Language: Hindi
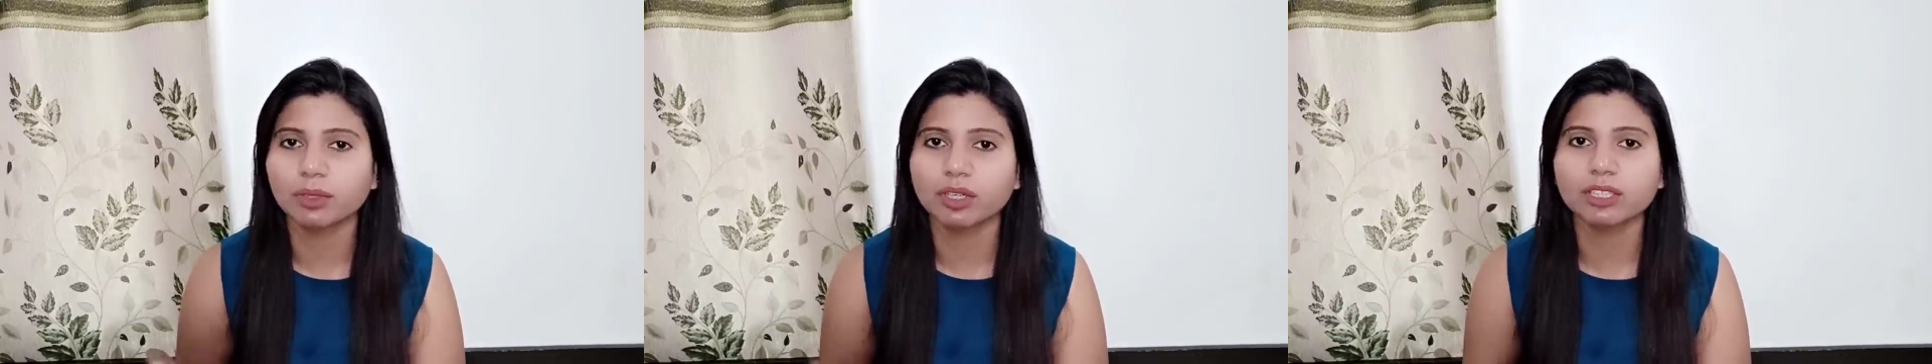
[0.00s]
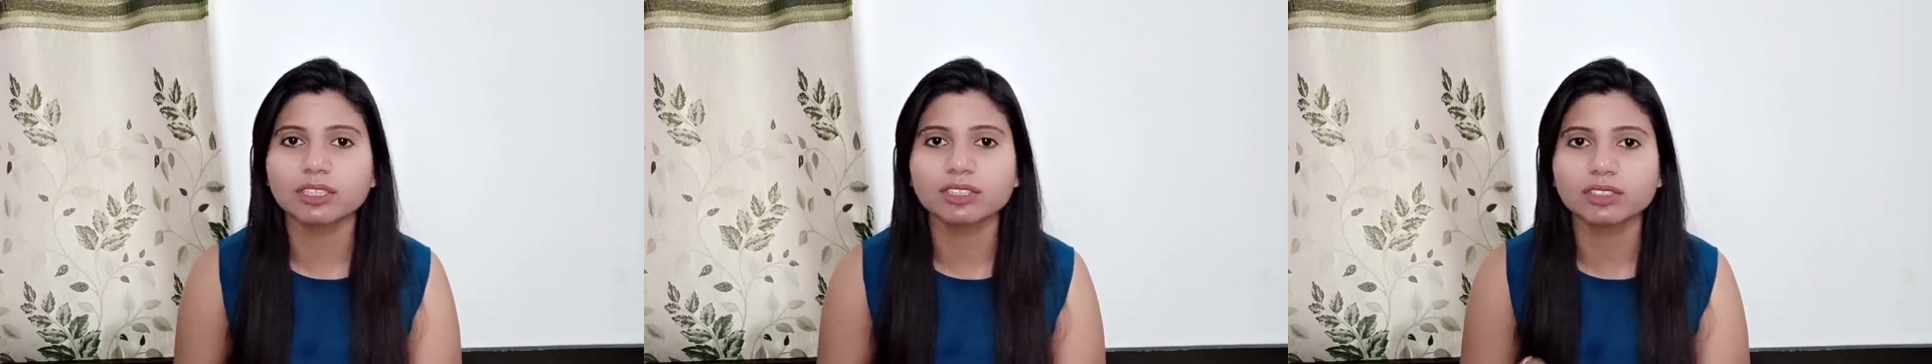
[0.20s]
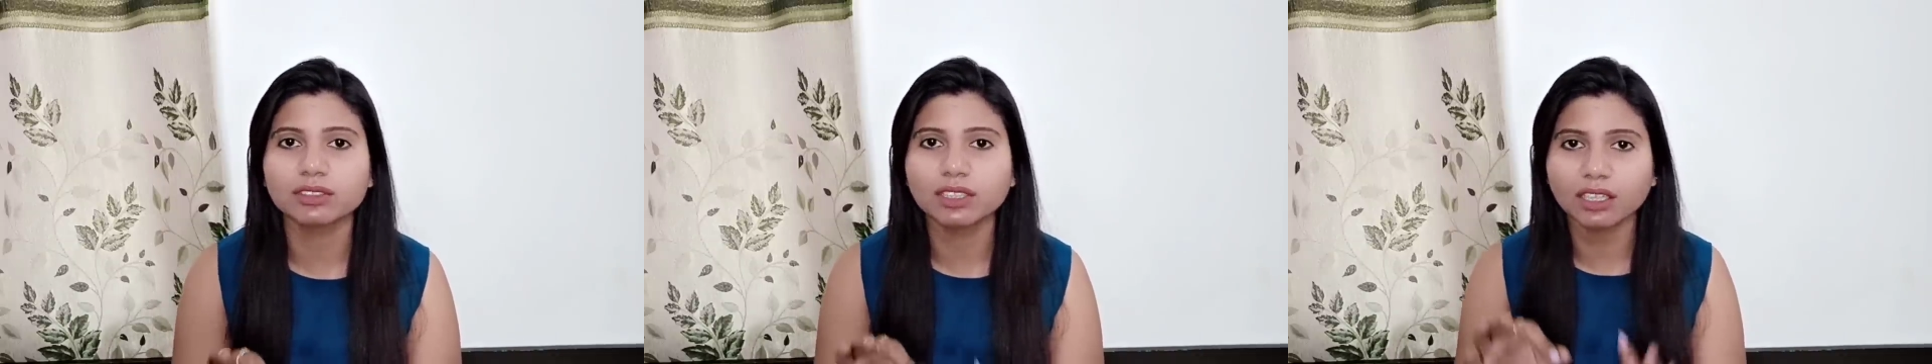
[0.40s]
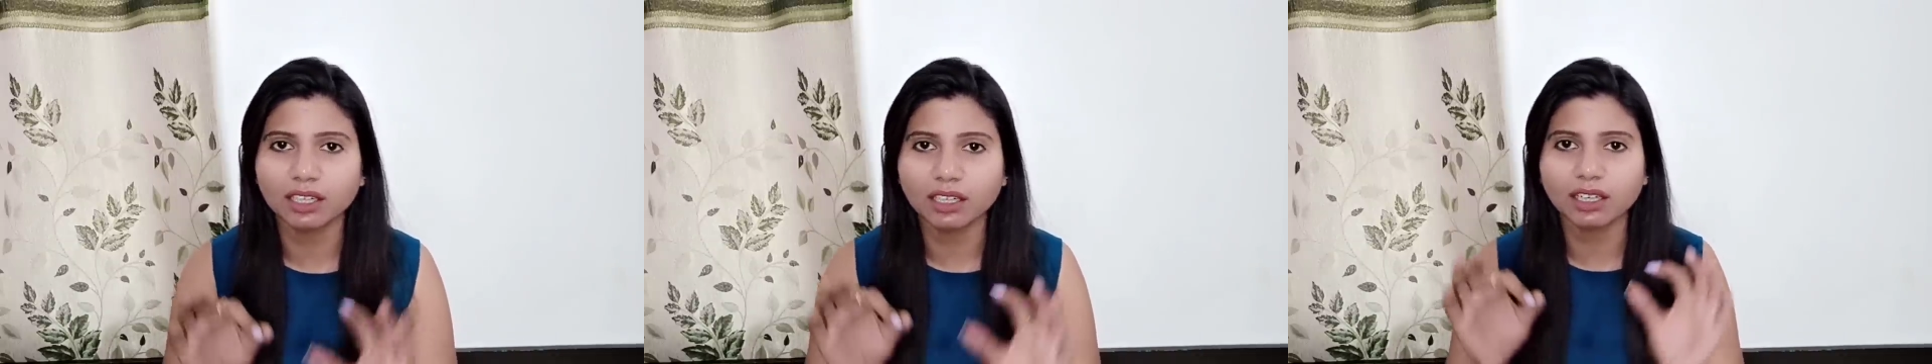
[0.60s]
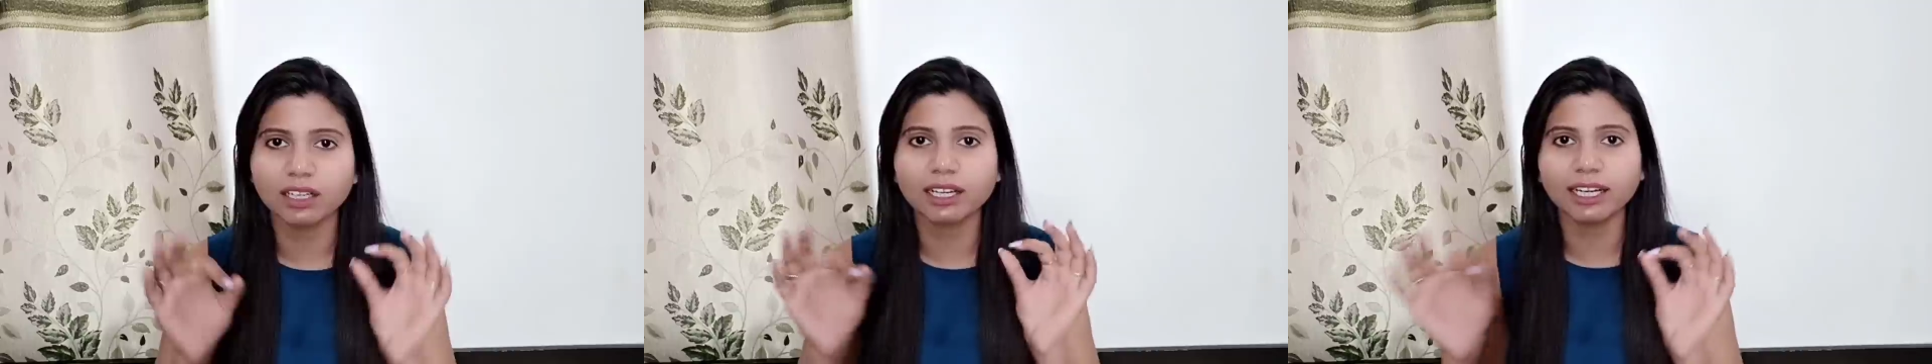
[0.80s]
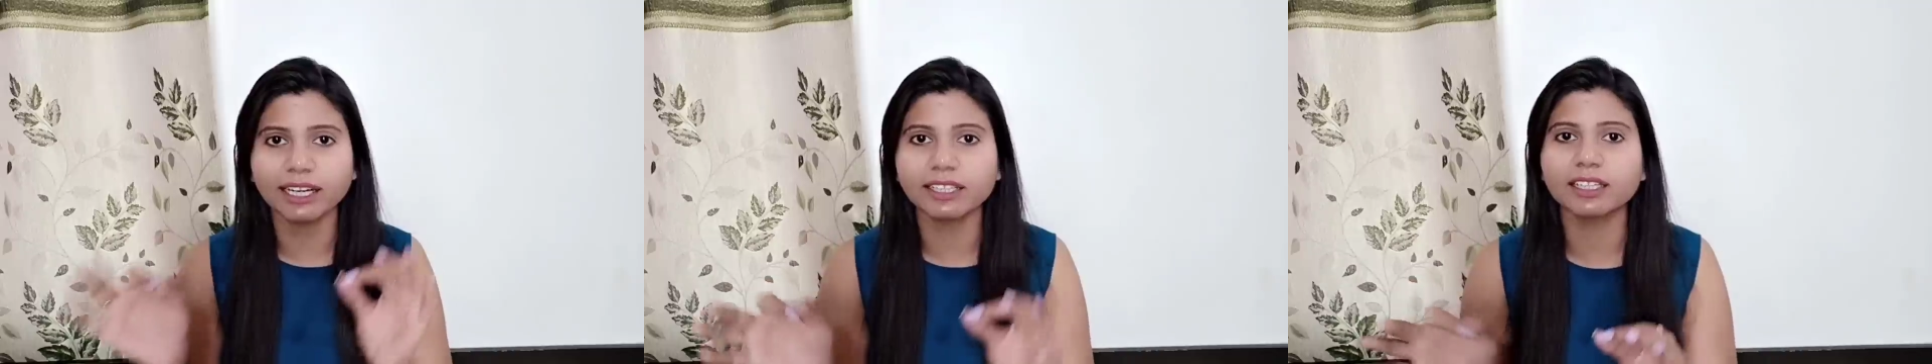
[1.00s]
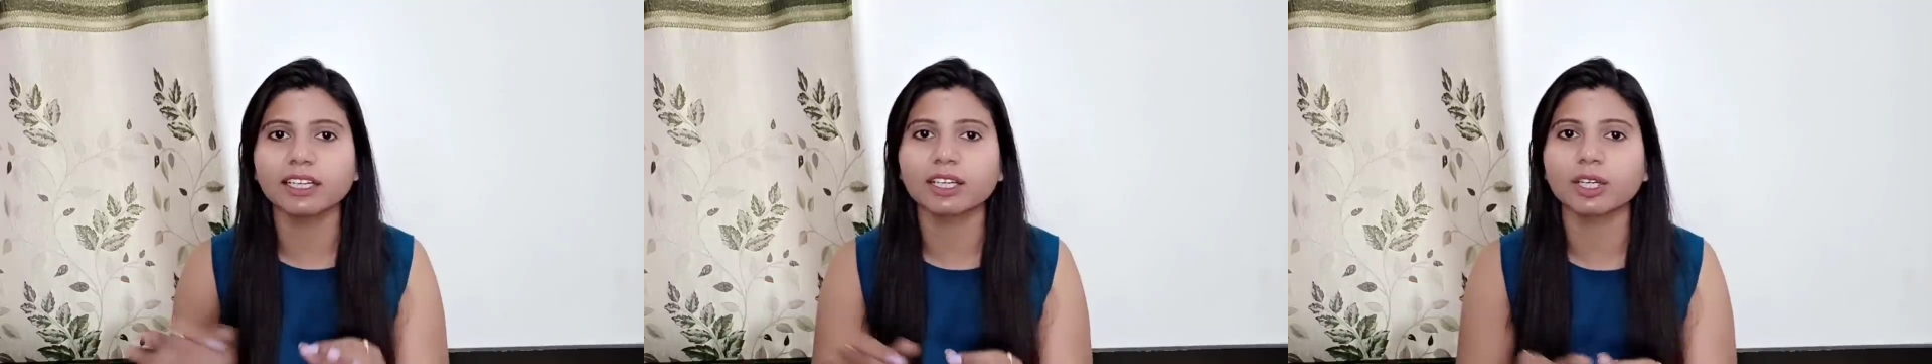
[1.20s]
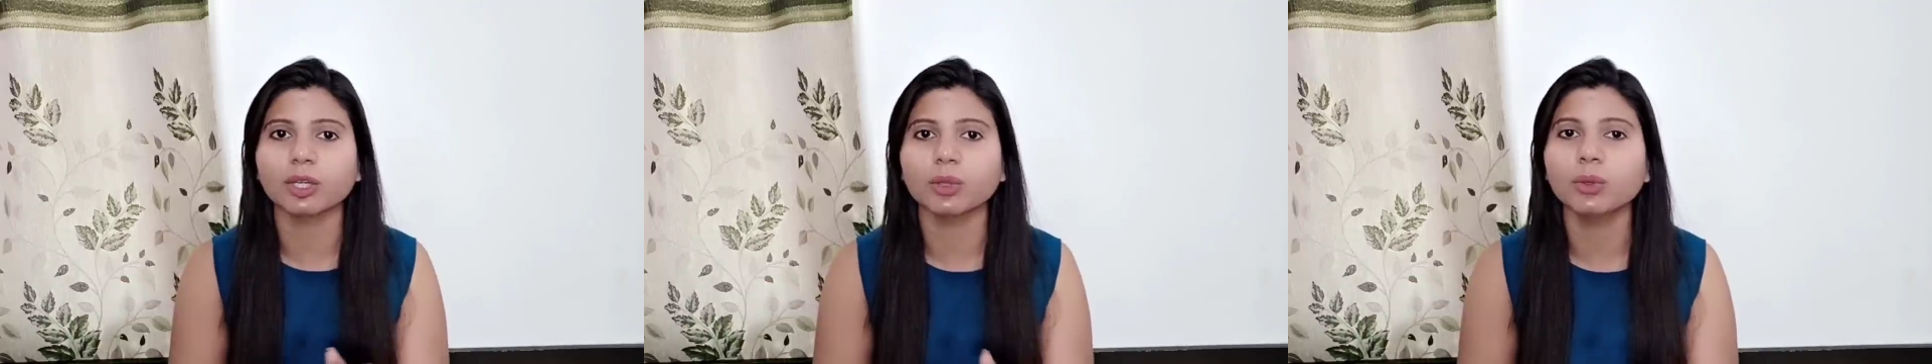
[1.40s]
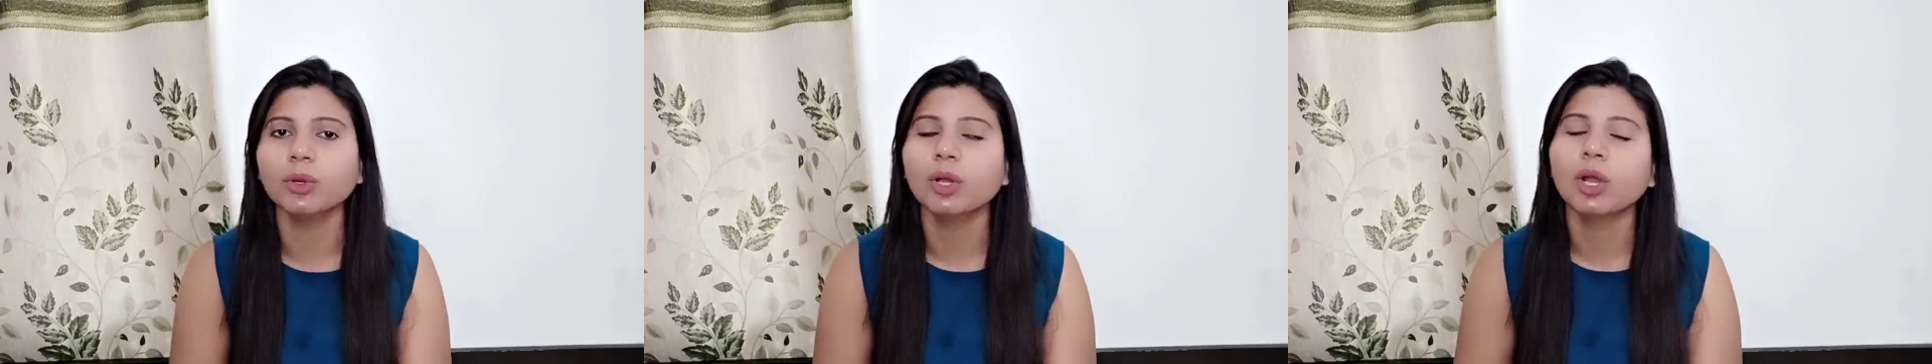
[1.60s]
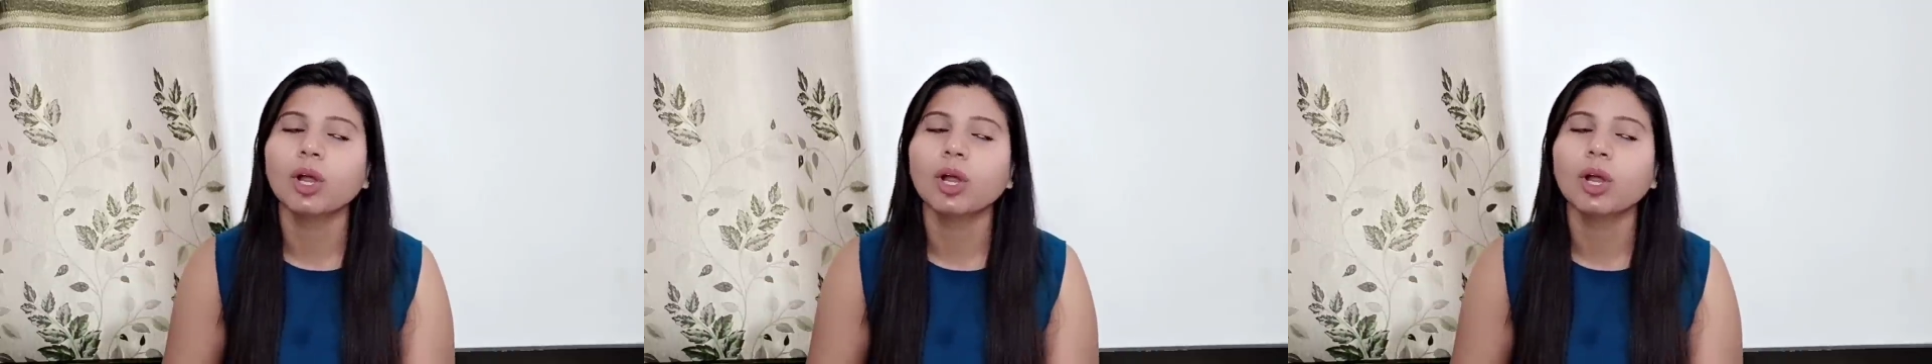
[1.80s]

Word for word: प्रोडक्ट कलेक्ट कर रही हूँ